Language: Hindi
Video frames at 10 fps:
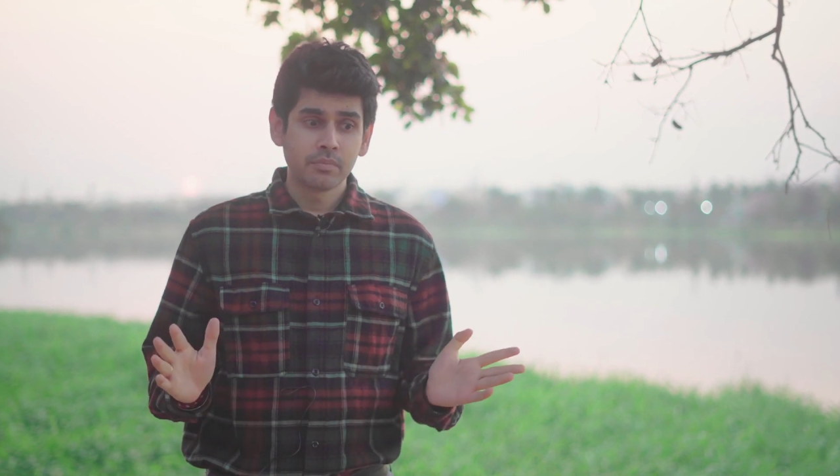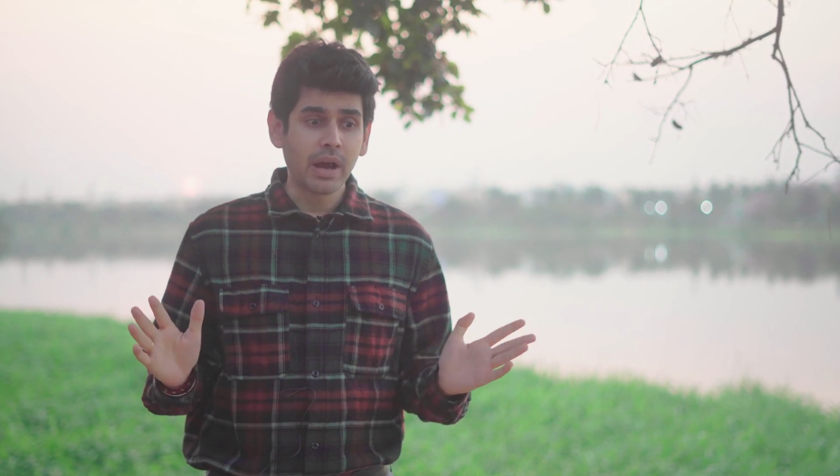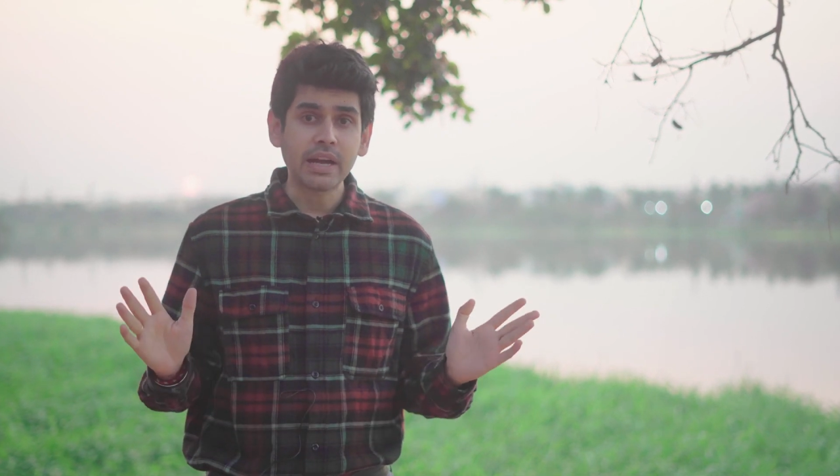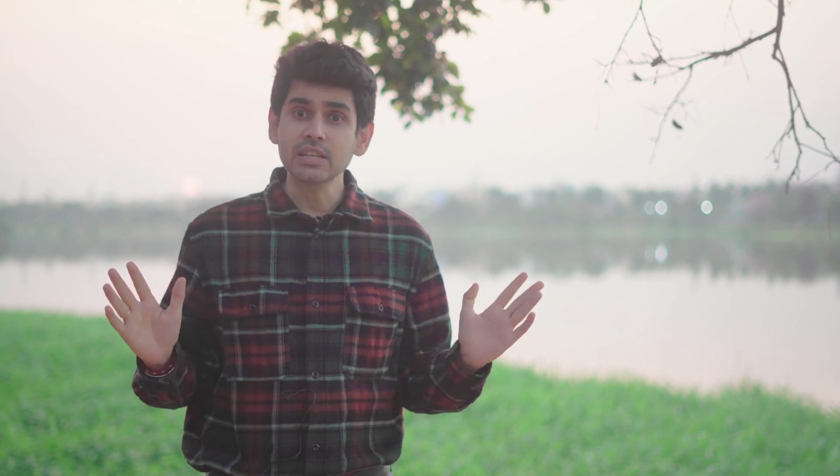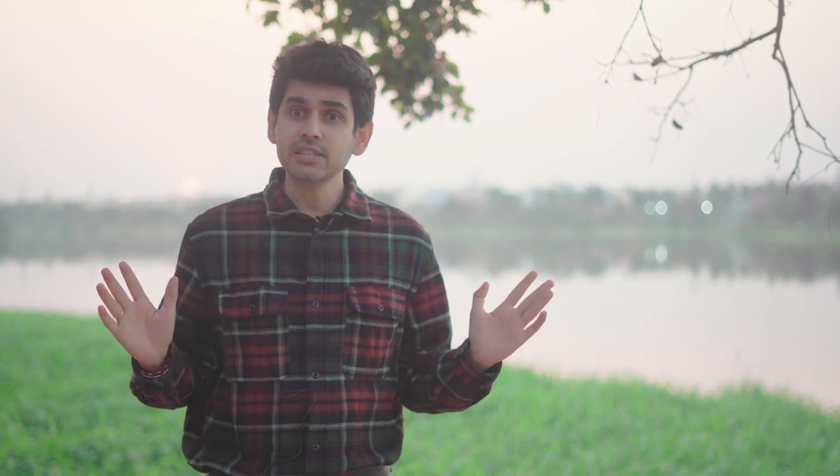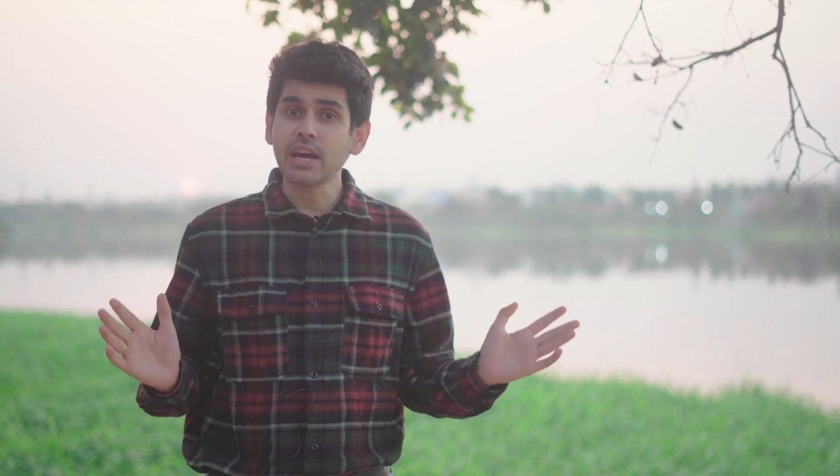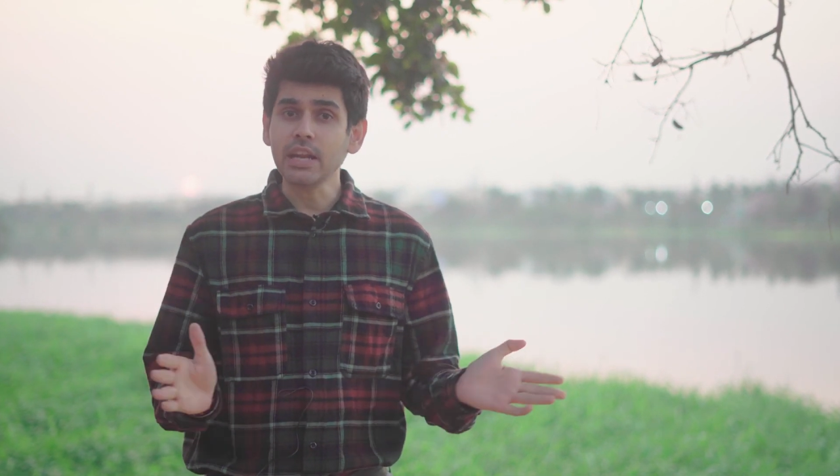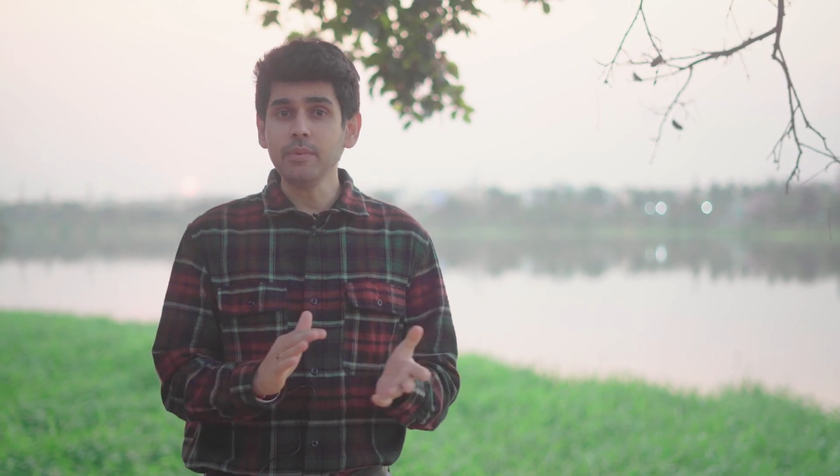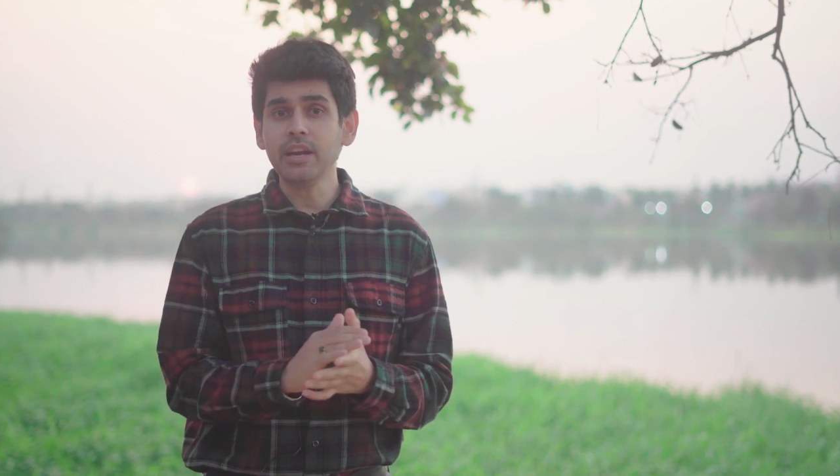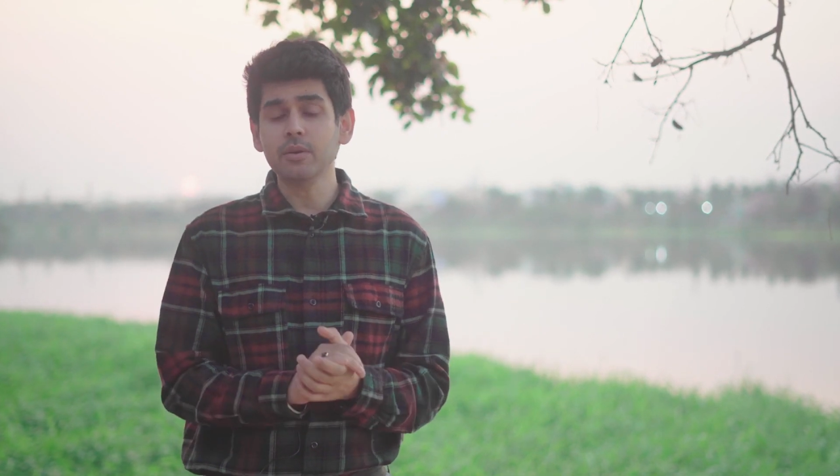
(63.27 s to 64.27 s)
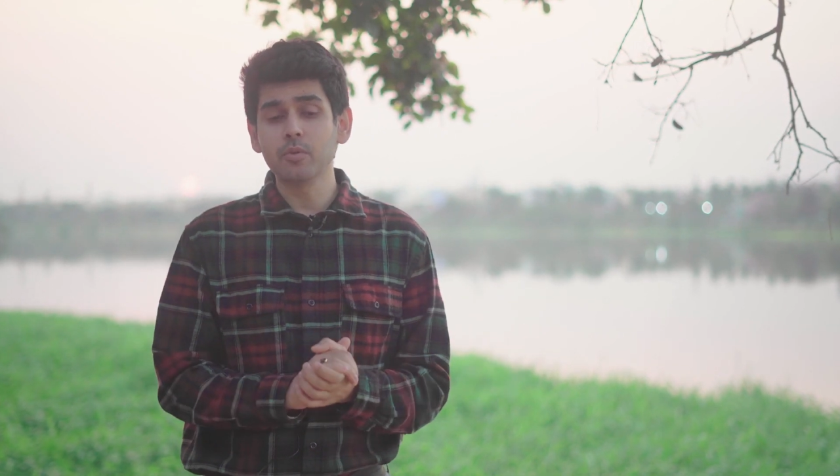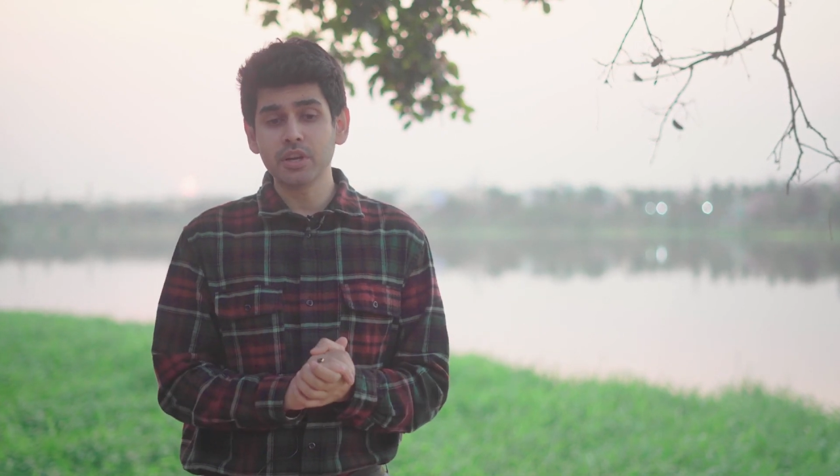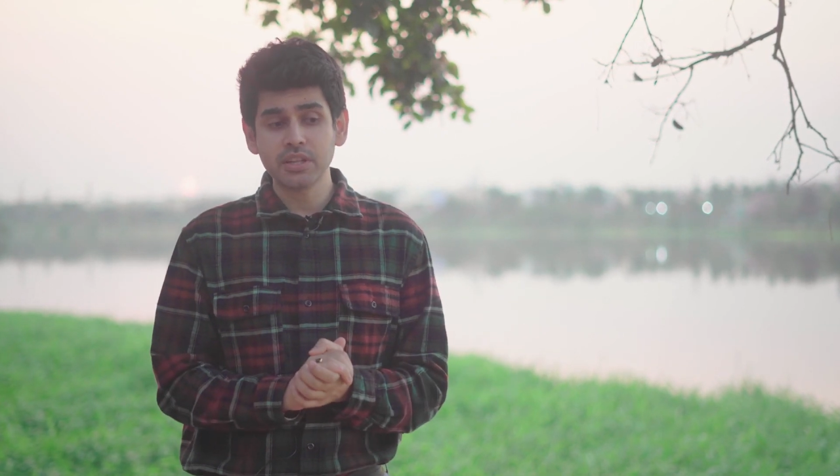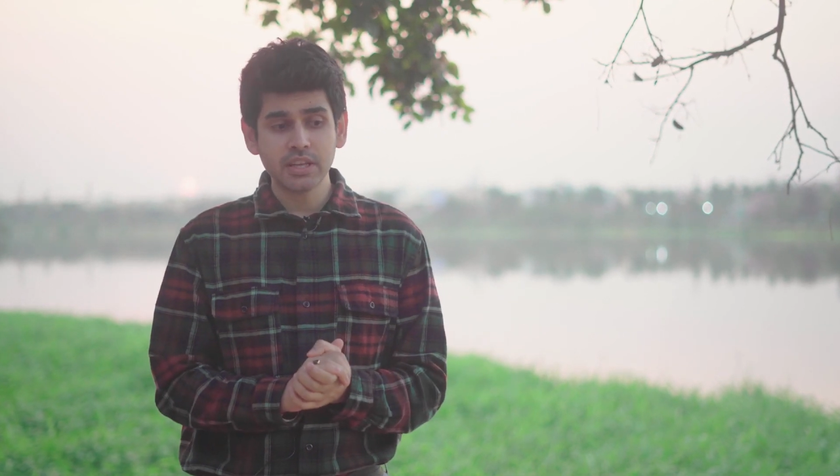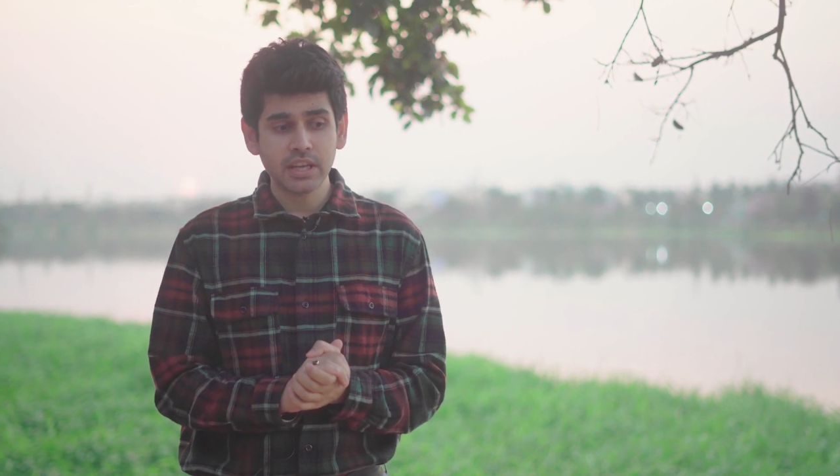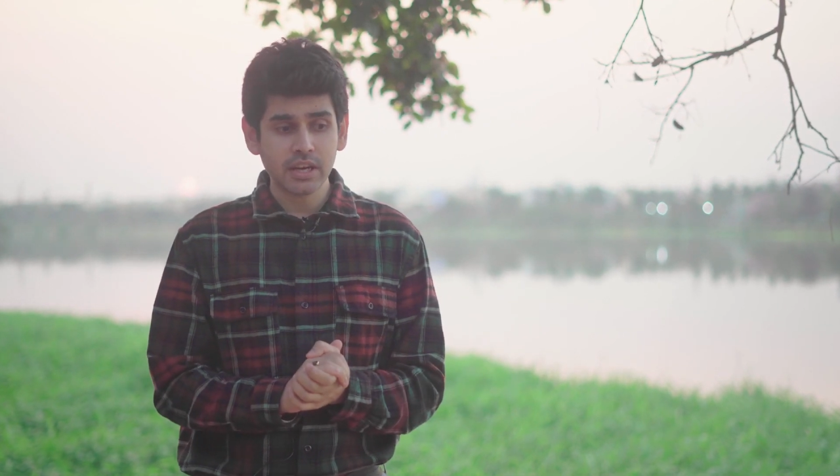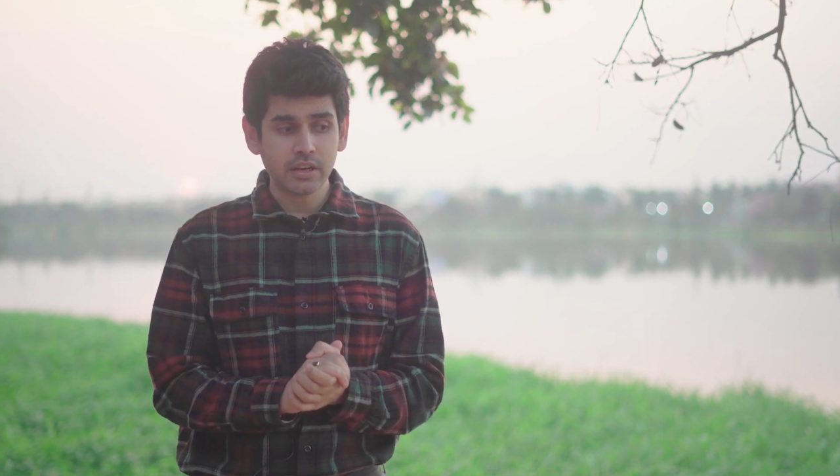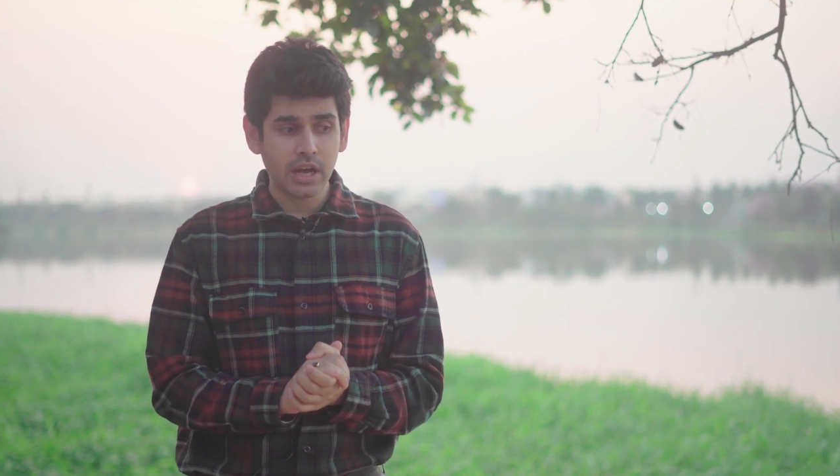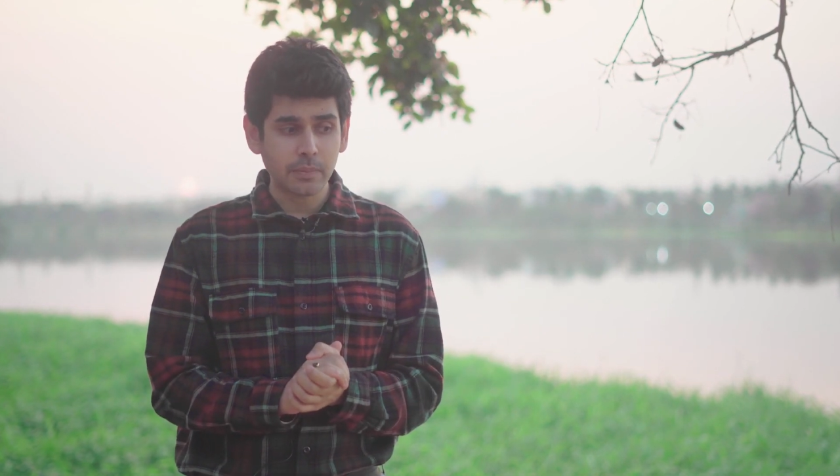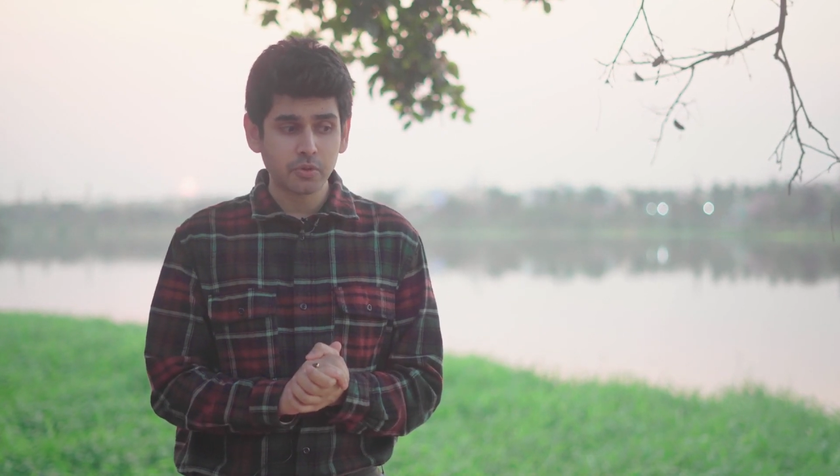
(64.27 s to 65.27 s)
बाकी सारे मेंढक बोल रहे थे कि यार
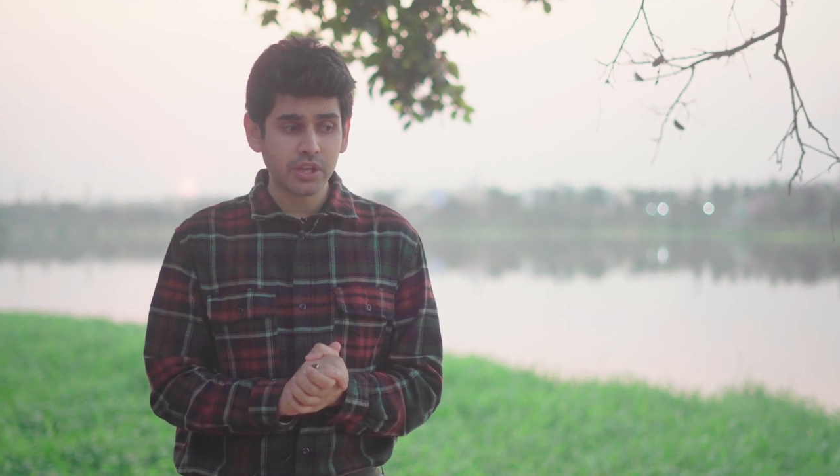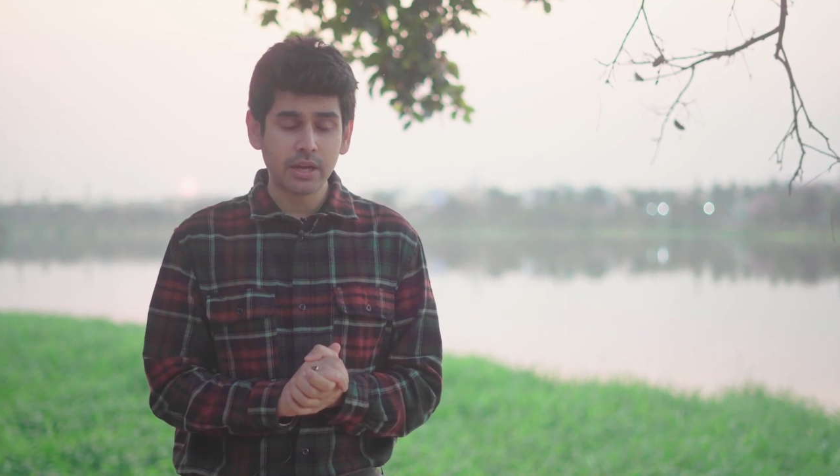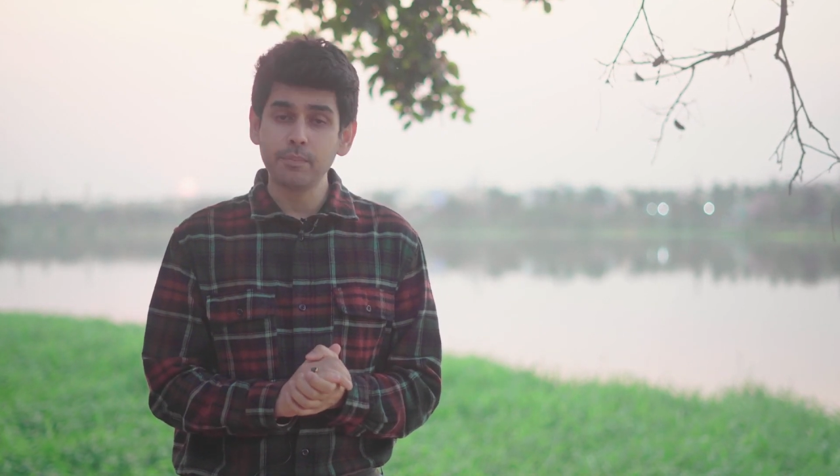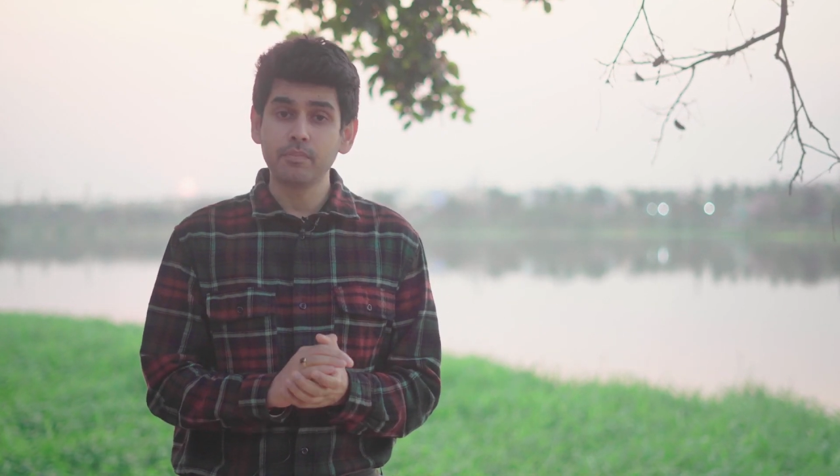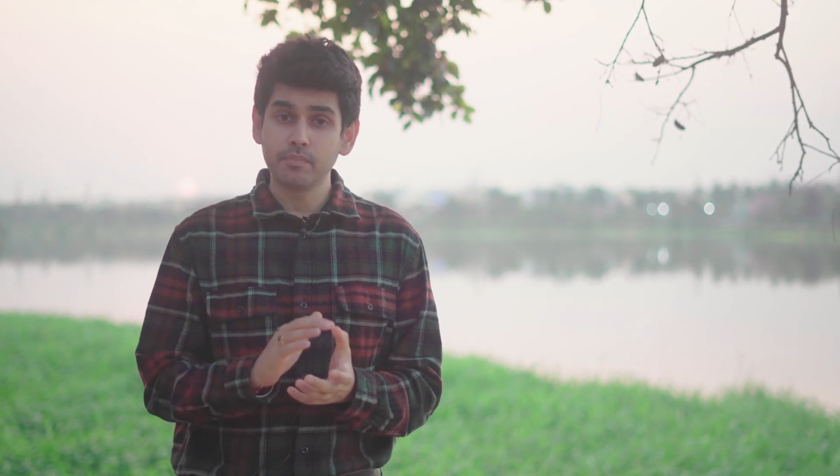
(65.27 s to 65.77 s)
अब तेरा